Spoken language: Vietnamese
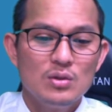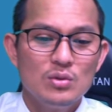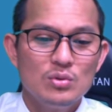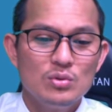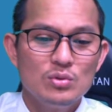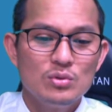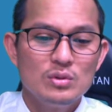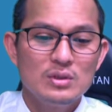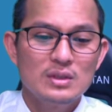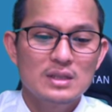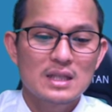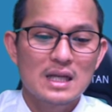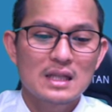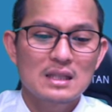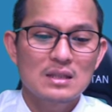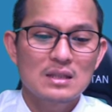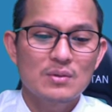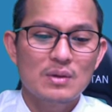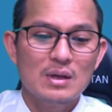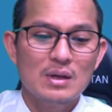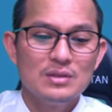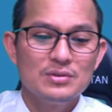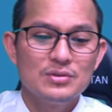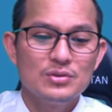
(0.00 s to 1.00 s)
Ulsan,
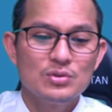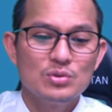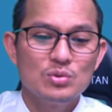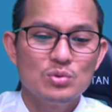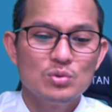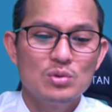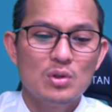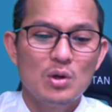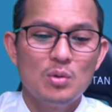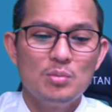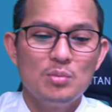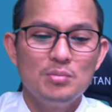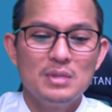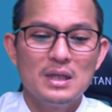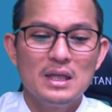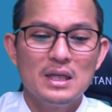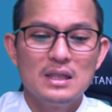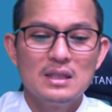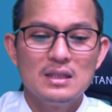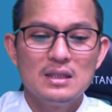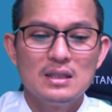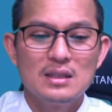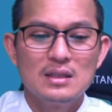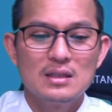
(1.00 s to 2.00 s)
Gwangju Thom
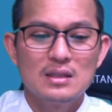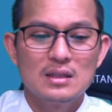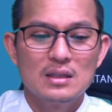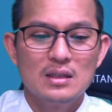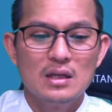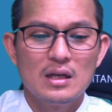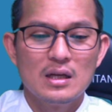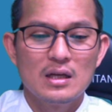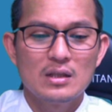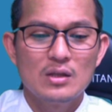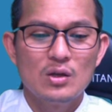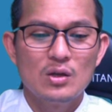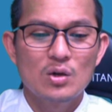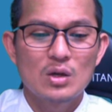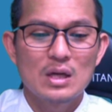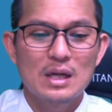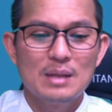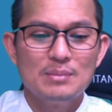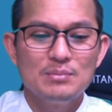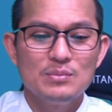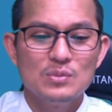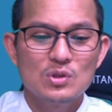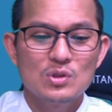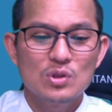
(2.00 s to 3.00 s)
hay là
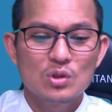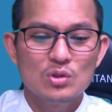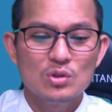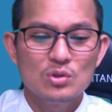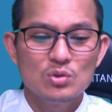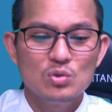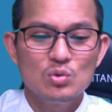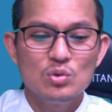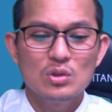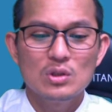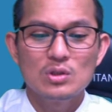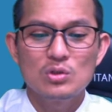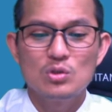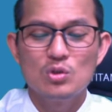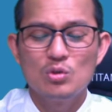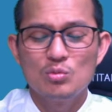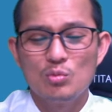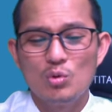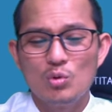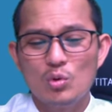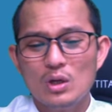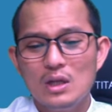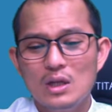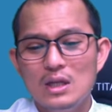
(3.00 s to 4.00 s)
Gyeongnam, Cheonju, nông
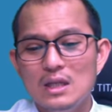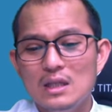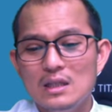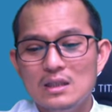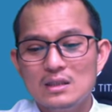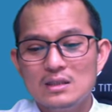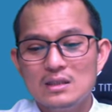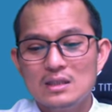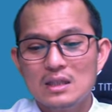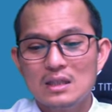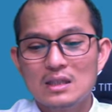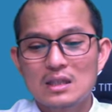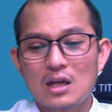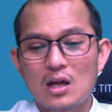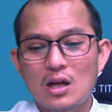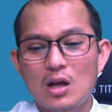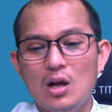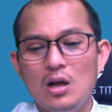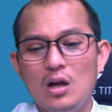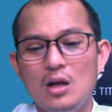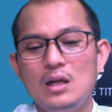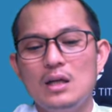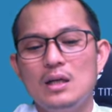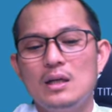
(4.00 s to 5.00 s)
trường bục những thằng
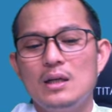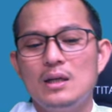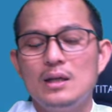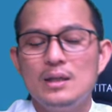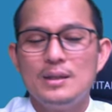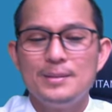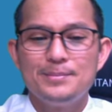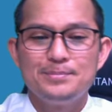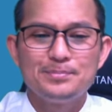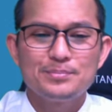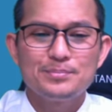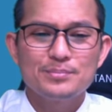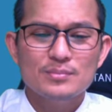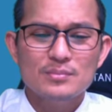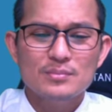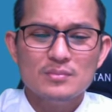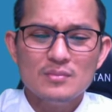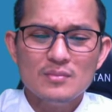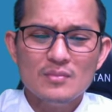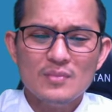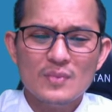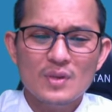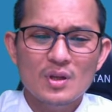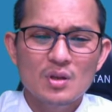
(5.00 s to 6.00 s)
ó ở
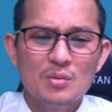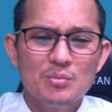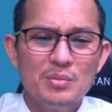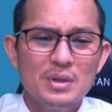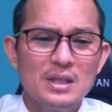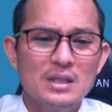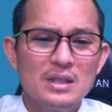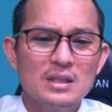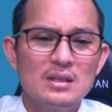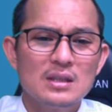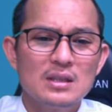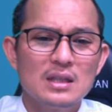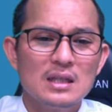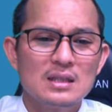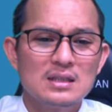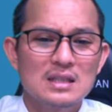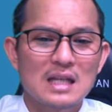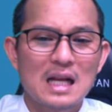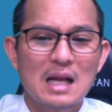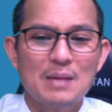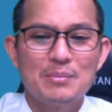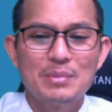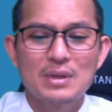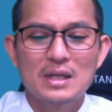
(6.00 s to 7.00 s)
miền
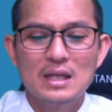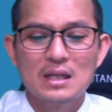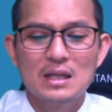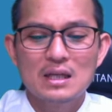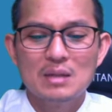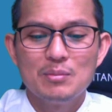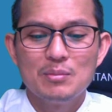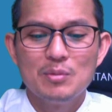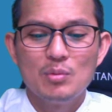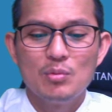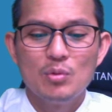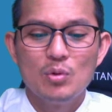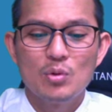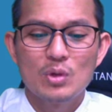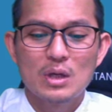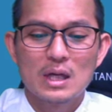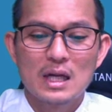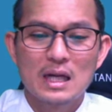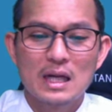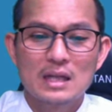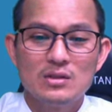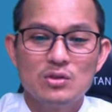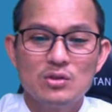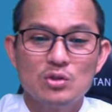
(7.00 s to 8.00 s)
Sapa nắng là bông bồn
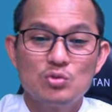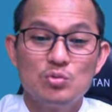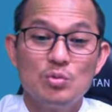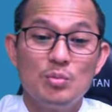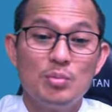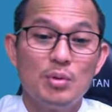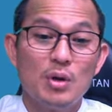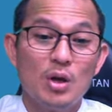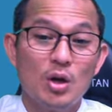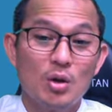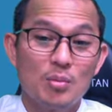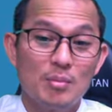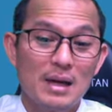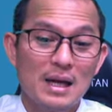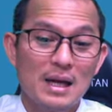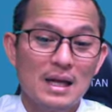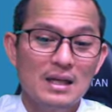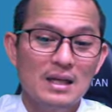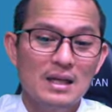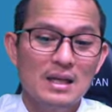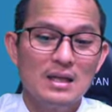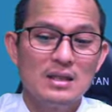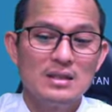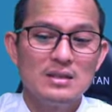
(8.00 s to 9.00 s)
ai cho xuống vào lòng
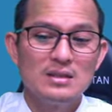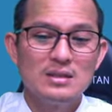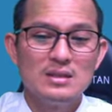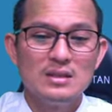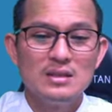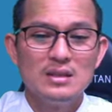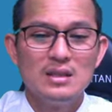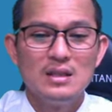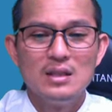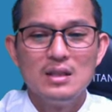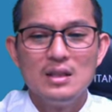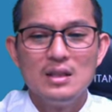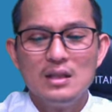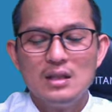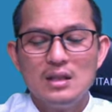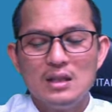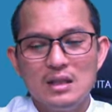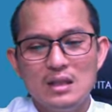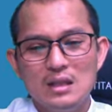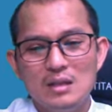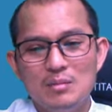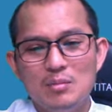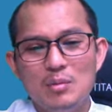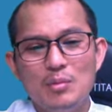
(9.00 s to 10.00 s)
bán hay
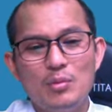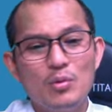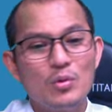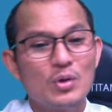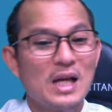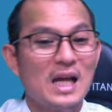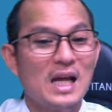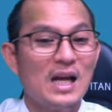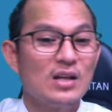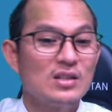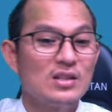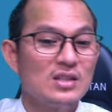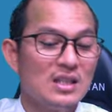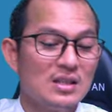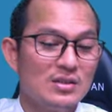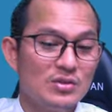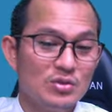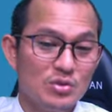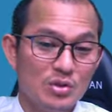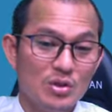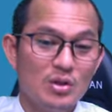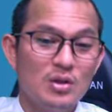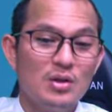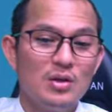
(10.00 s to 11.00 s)
bông bồn này ở
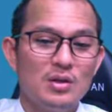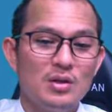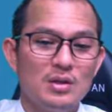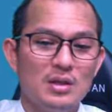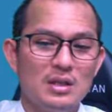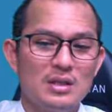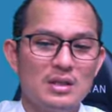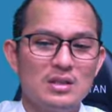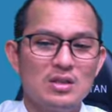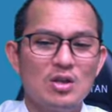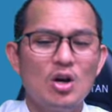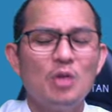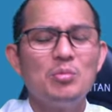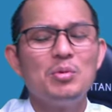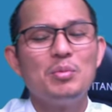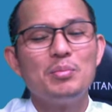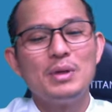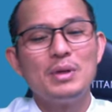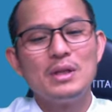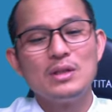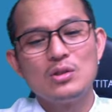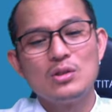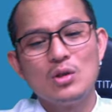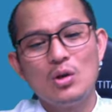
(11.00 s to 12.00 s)
Jeju ở đây gọi miền
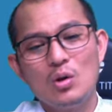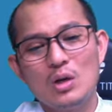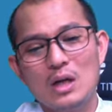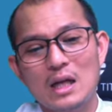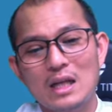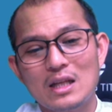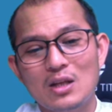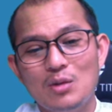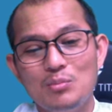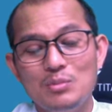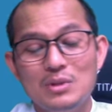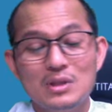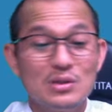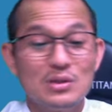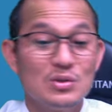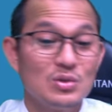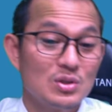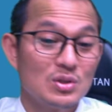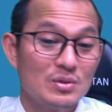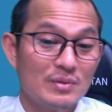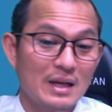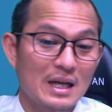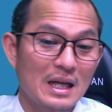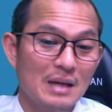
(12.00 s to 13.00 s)
Việt cho hai nhóm miền từ
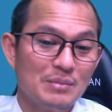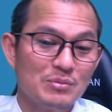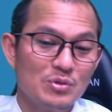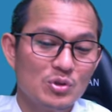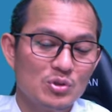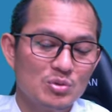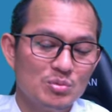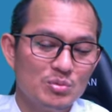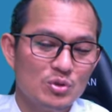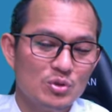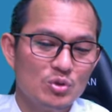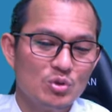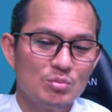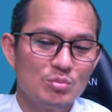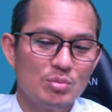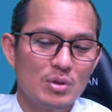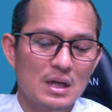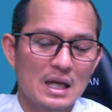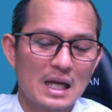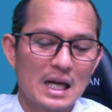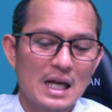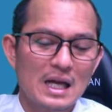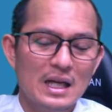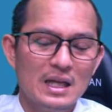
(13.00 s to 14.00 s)
Tây Bắc Cam cho xuống một chun
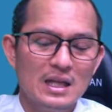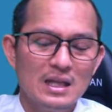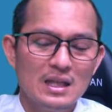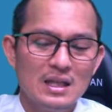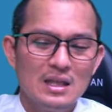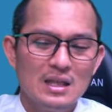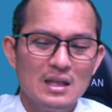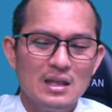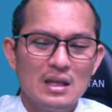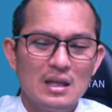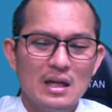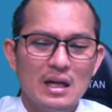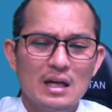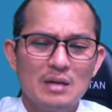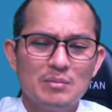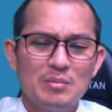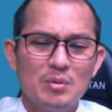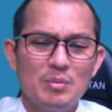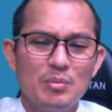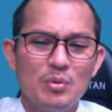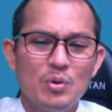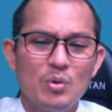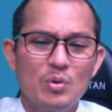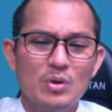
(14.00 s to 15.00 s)
phong đá hay
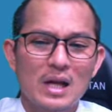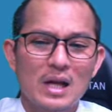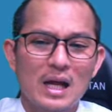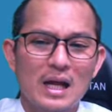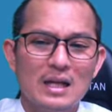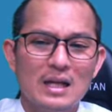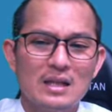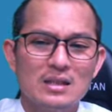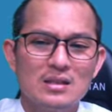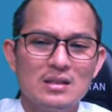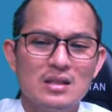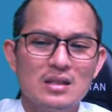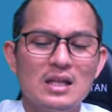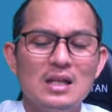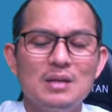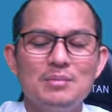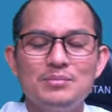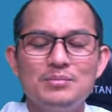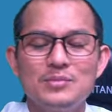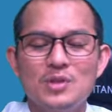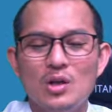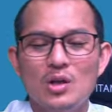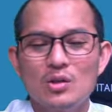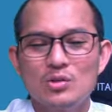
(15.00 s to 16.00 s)
bông bồn này
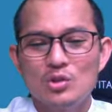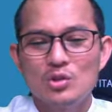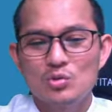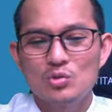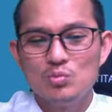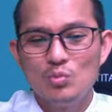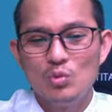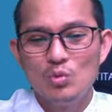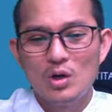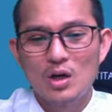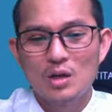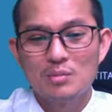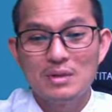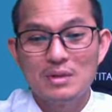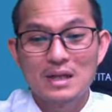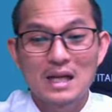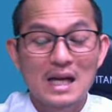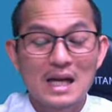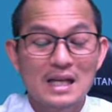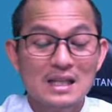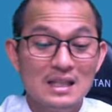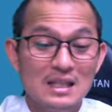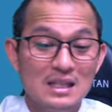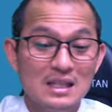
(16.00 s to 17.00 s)
triêm trong cho xuống ở
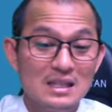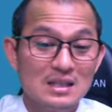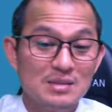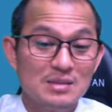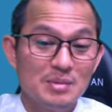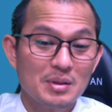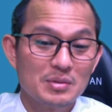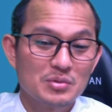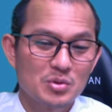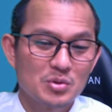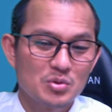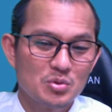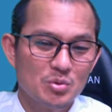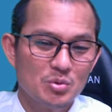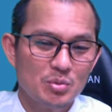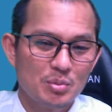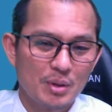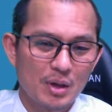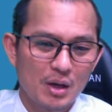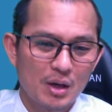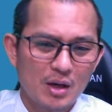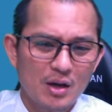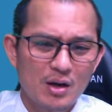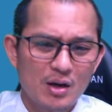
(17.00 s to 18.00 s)
miền ID sẽ cho xuống
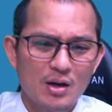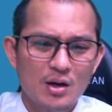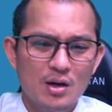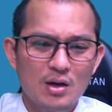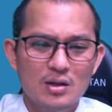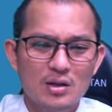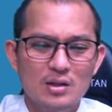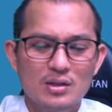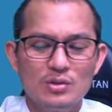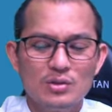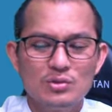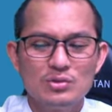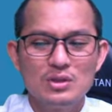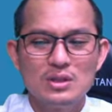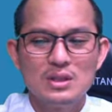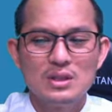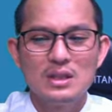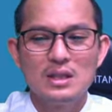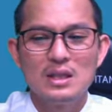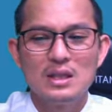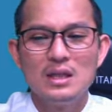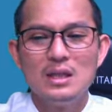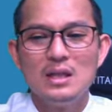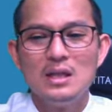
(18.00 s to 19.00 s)
vào lòng và đôi khi
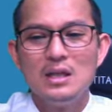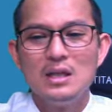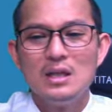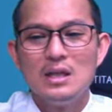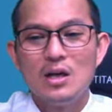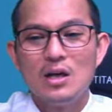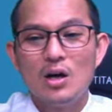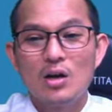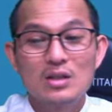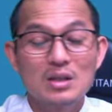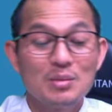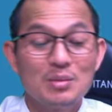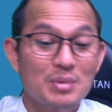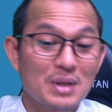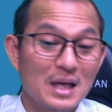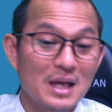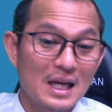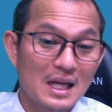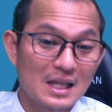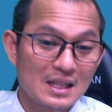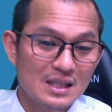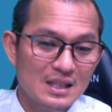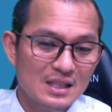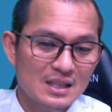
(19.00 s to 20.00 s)
ở Tây Bắc Cam
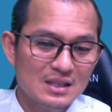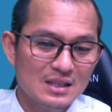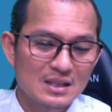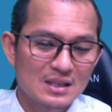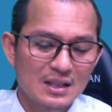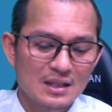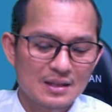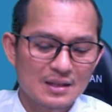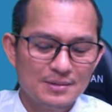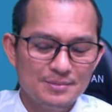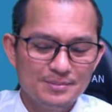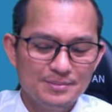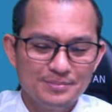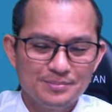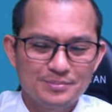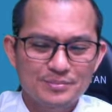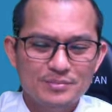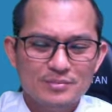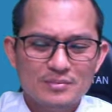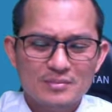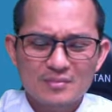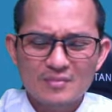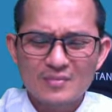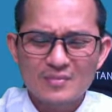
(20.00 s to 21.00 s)
lại đi những
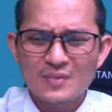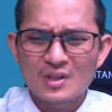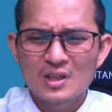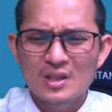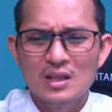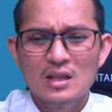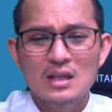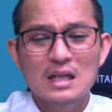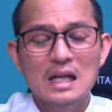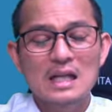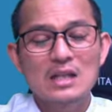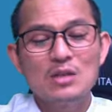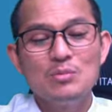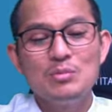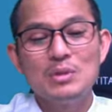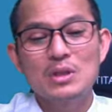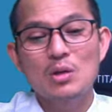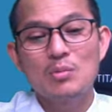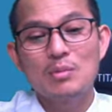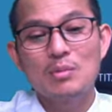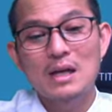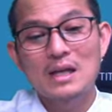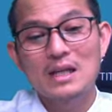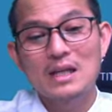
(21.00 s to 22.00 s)
khá nhiều mình
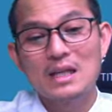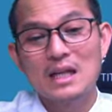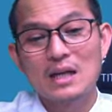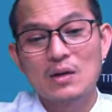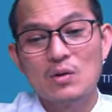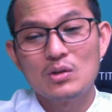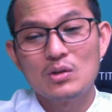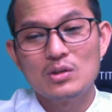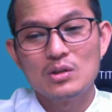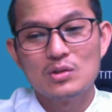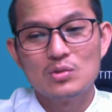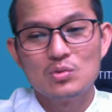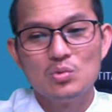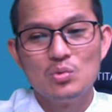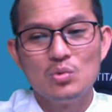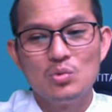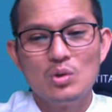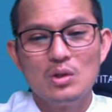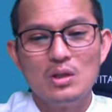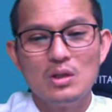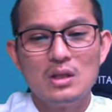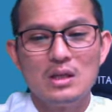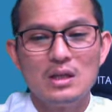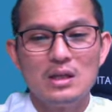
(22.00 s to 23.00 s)
trong cái nghe đại từ
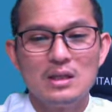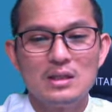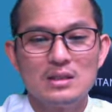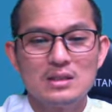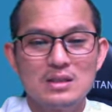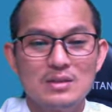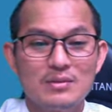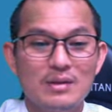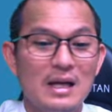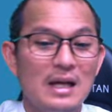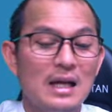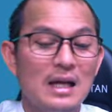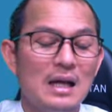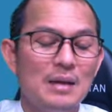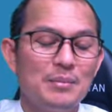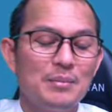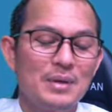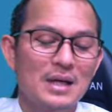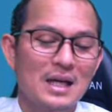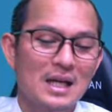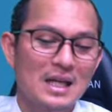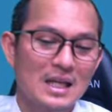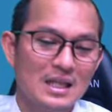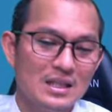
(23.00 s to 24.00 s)
tour sẽ vào
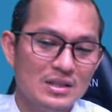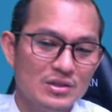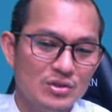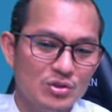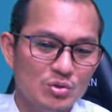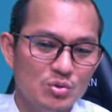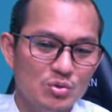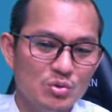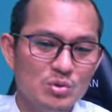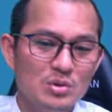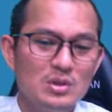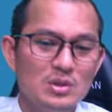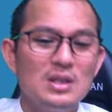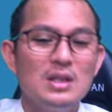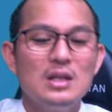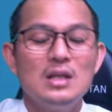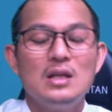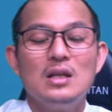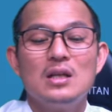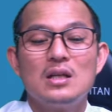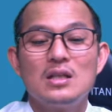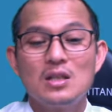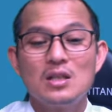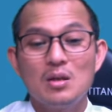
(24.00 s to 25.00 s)
và cả đại đi chun
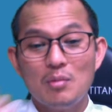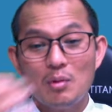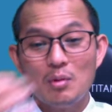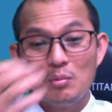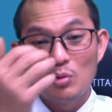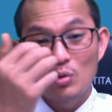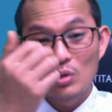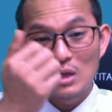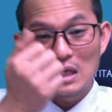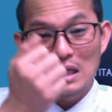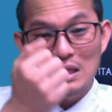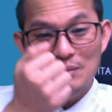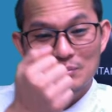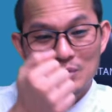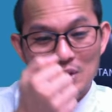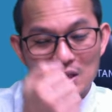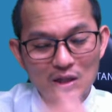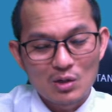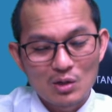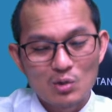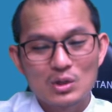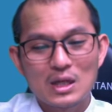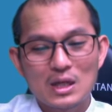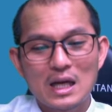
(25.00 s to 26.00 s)
rồi các bông bồn này miền
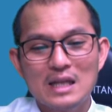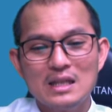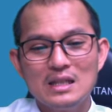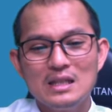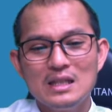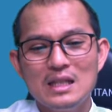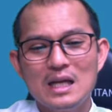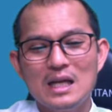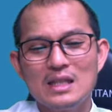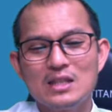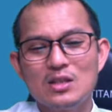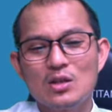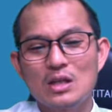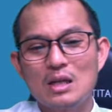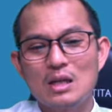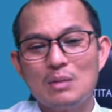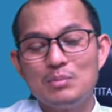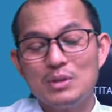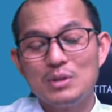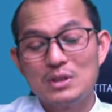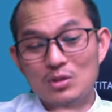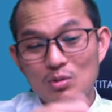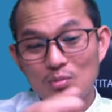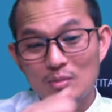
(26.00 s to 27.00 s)
khâu ID hay trong đã
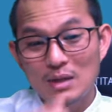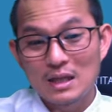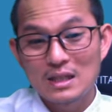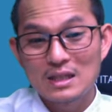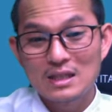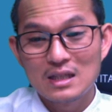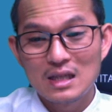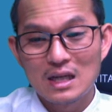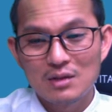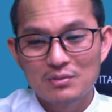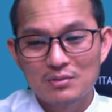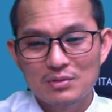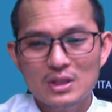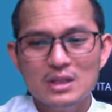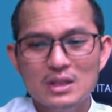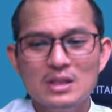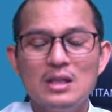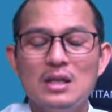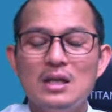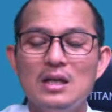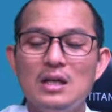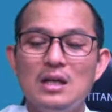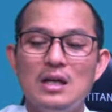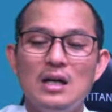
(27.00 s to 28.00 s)
biết xong ID làng vĩnh
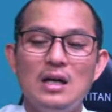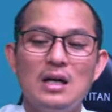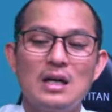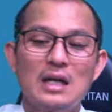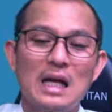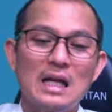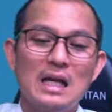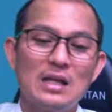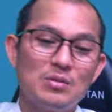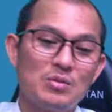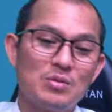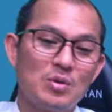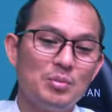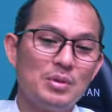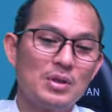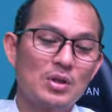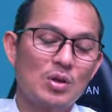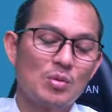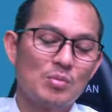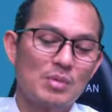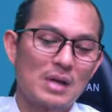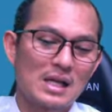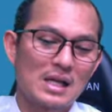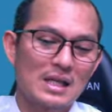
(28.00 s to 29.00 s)
khá nhiều của mình
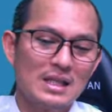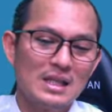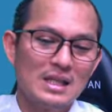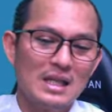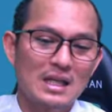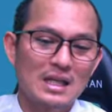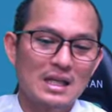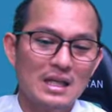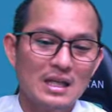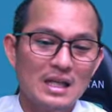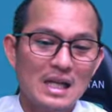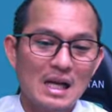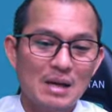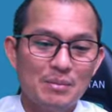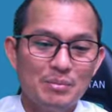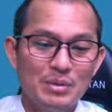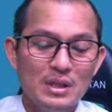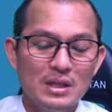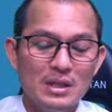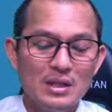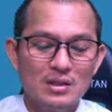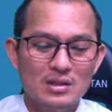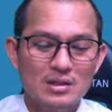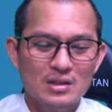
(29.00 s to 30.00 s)
trong cái nghe đại kia đã
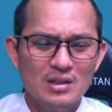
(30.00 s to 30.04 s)
biết